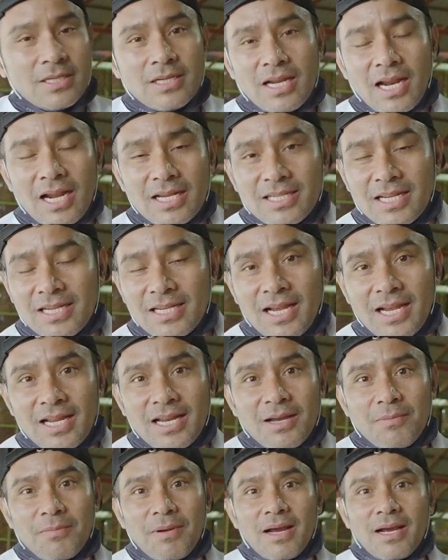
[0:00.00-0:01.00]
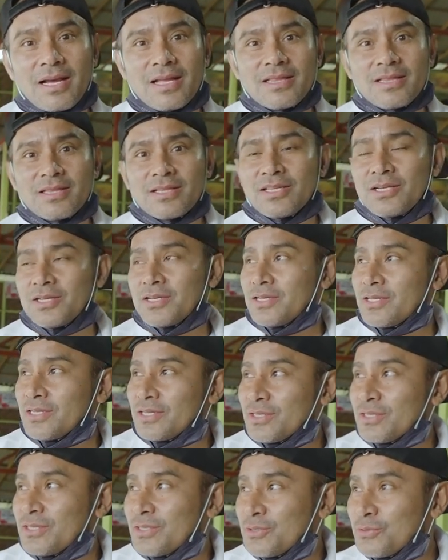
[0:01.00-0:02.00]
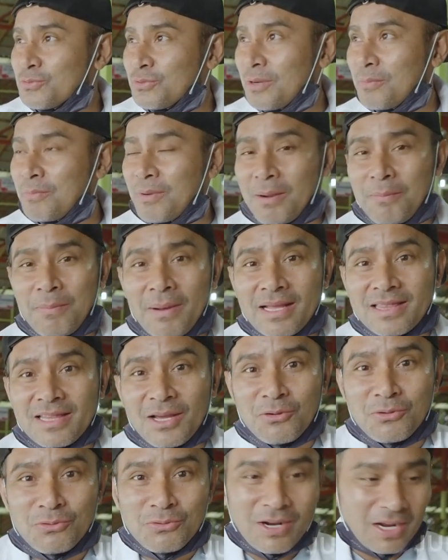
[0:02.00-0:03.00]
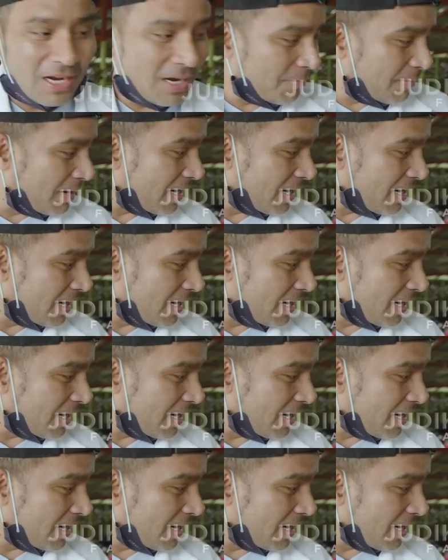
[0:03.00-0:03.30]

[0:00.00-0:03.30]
rasanya enak banget eh. sudah berapa tahun udah nggak